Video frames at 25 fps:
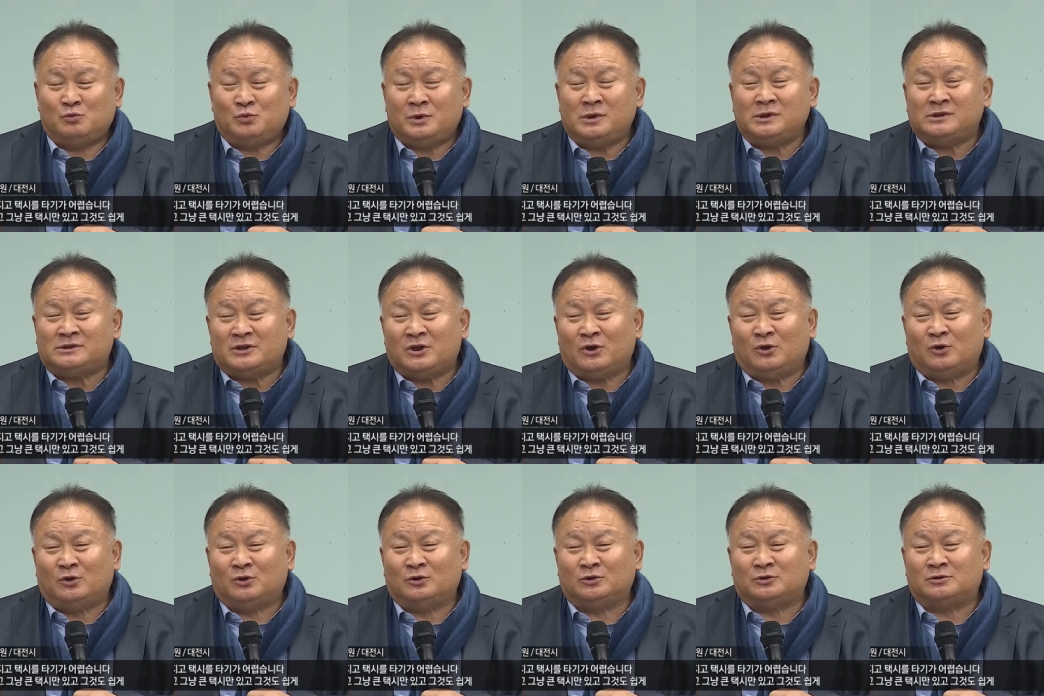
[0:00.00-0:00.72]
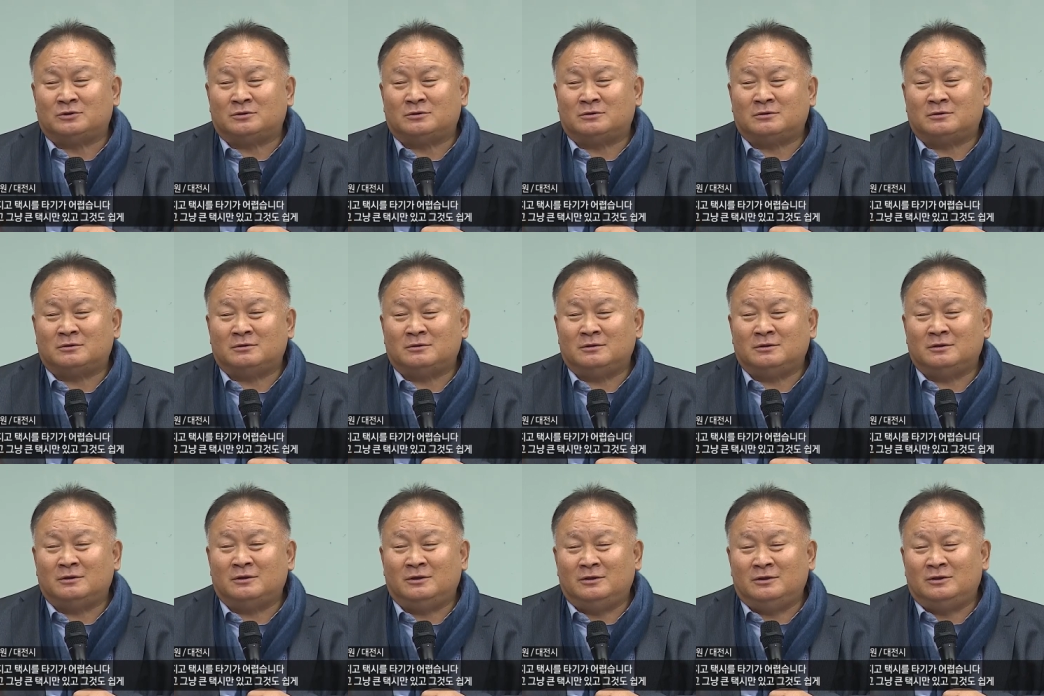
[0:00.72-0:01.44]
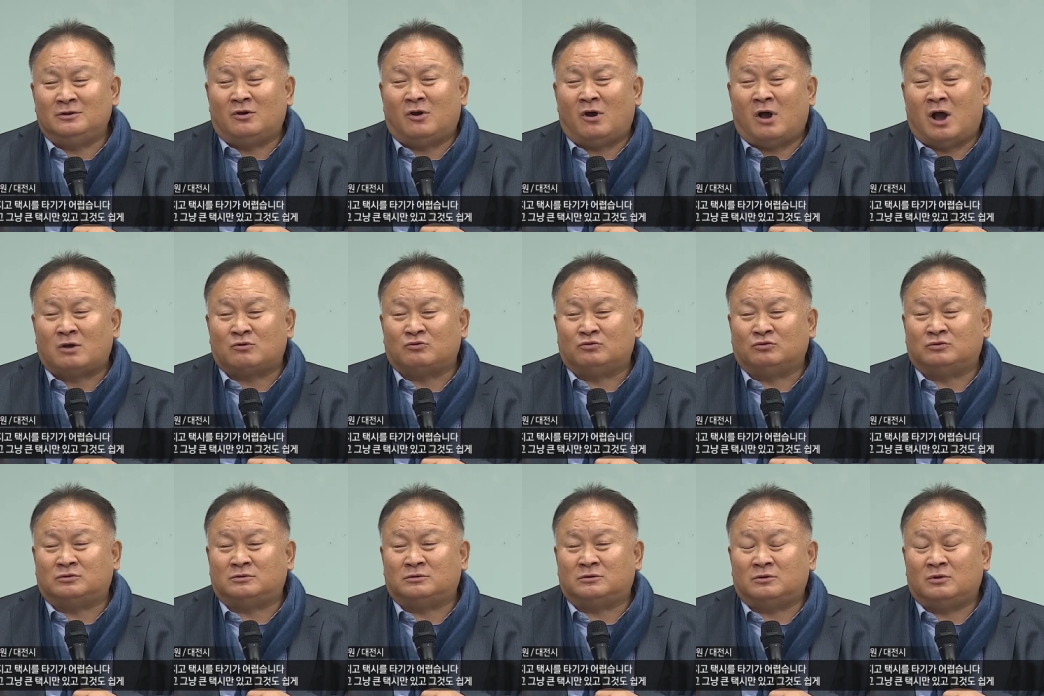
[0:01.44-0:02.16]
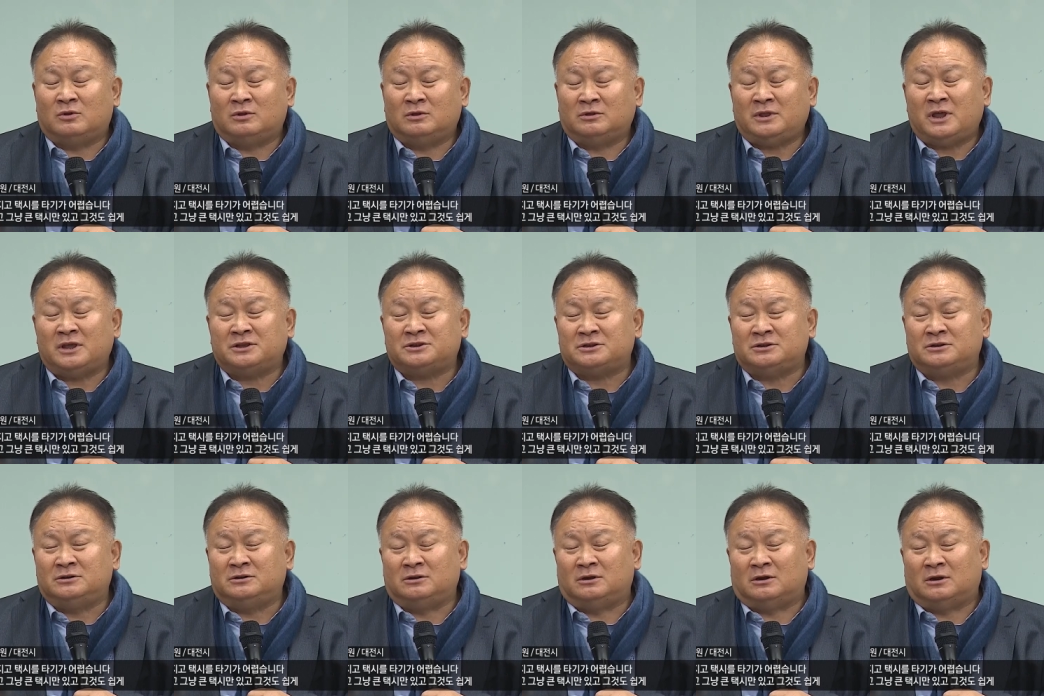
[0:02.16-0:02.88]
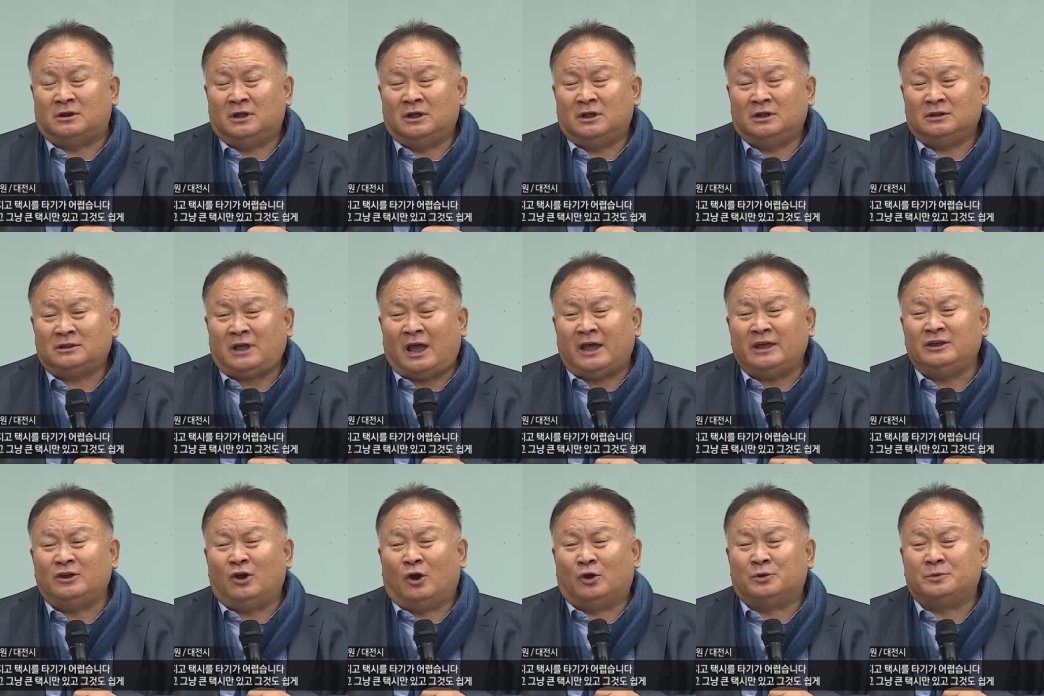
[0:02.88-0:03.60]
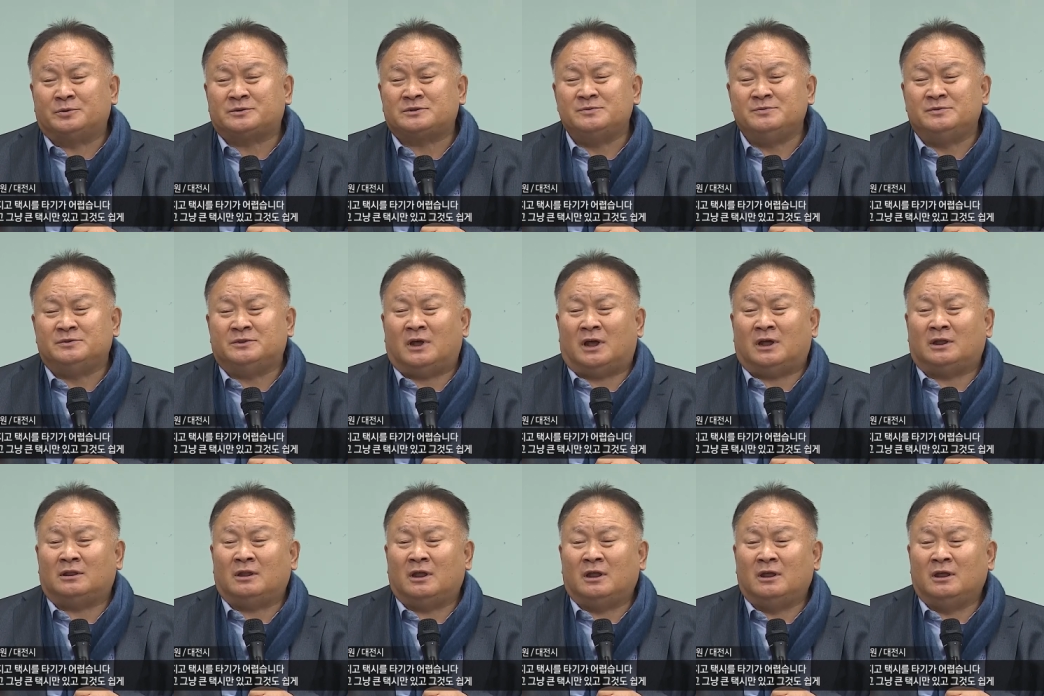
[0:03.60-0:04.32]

휠체어 이거 갖고 택시를 타기 어렵습니다.